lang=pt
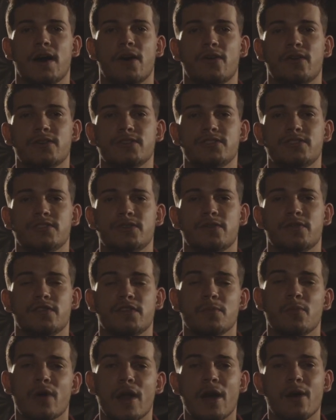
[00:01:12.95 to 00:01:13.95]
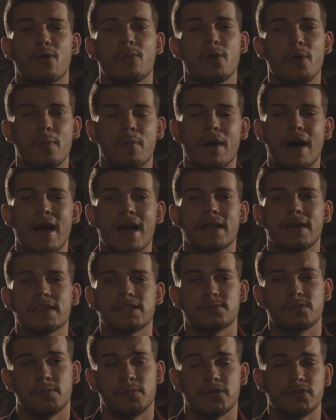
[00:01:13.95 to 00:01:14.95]
onde eu vim morar com meu pai
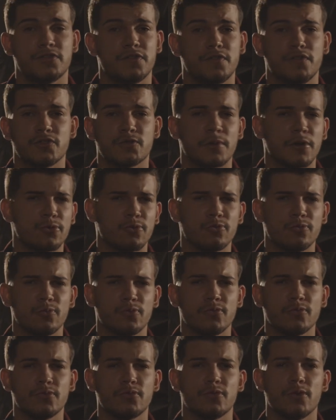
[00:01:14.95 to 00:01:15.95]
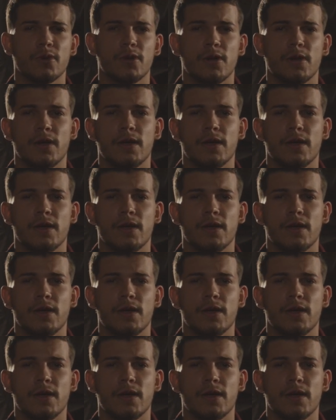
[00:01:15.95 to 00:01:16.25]
nesse momento difícil para todo mundo.